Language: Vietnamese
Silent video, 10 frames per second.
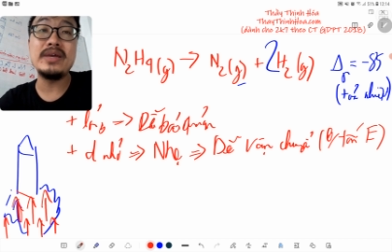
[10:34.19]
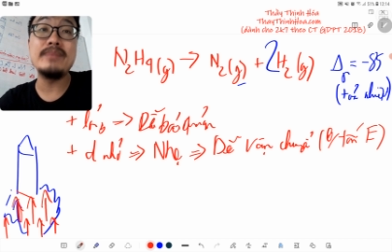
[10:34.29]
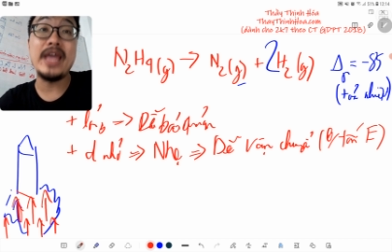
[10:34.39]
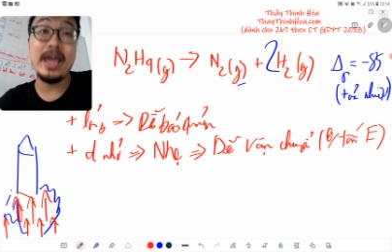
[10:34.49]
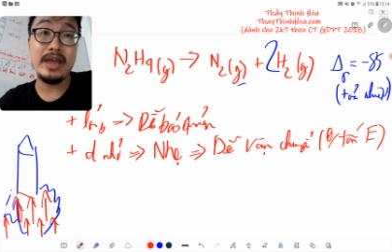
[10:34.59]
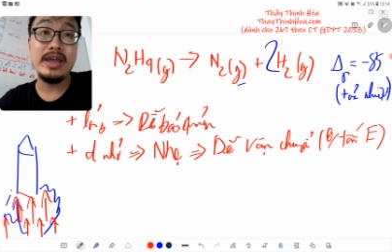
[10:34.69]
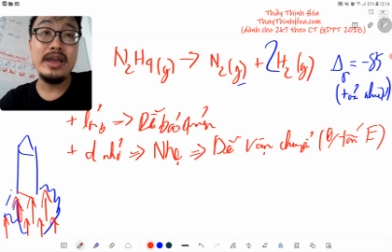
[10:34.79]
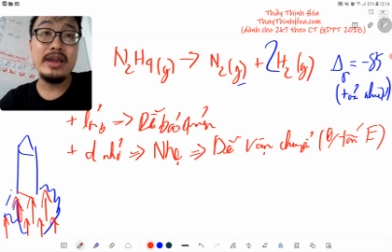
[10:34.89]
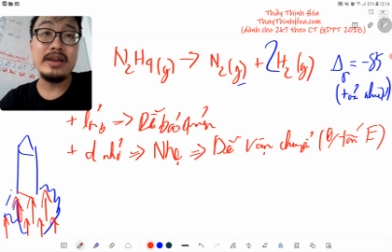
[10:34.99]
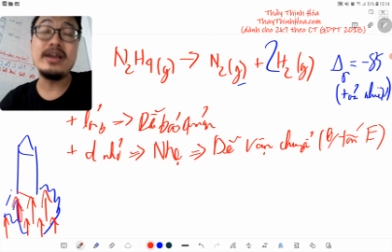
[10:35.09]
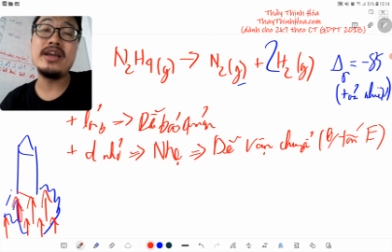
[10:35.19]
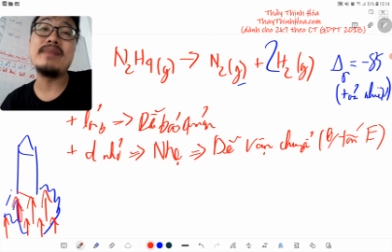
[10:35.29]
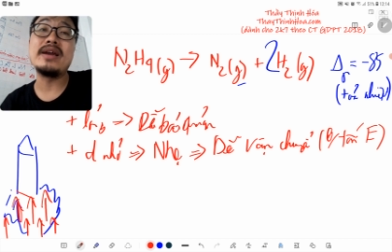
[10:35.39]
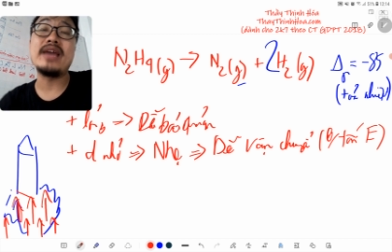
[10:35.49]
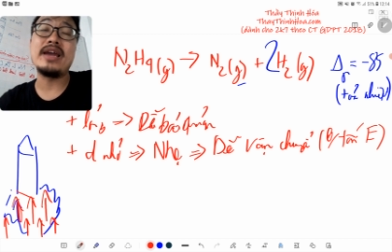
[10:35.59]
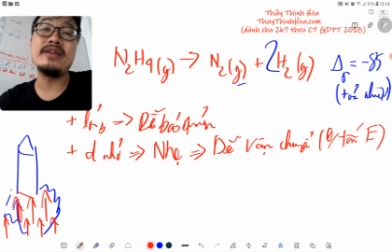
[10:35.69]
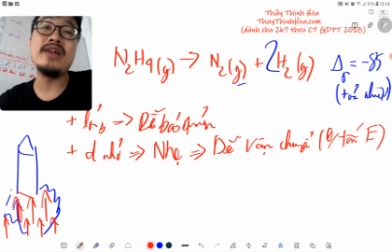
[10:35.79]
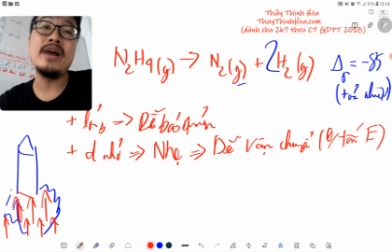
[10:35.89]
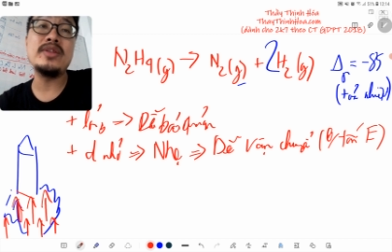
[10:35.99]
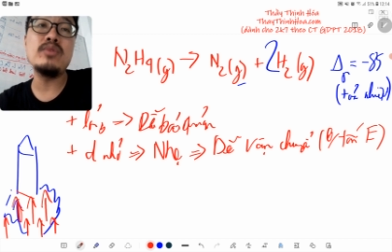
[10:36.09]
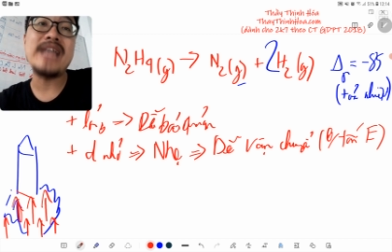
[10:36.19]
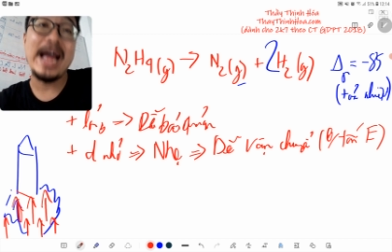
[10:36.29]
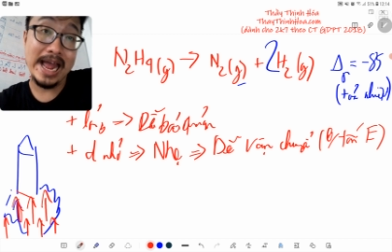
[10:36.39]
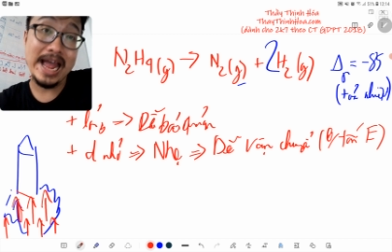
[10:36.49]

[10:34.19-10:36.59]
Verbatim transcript: kim nhẹ để khi các bạn chạy nó đỡ bị tốn xăng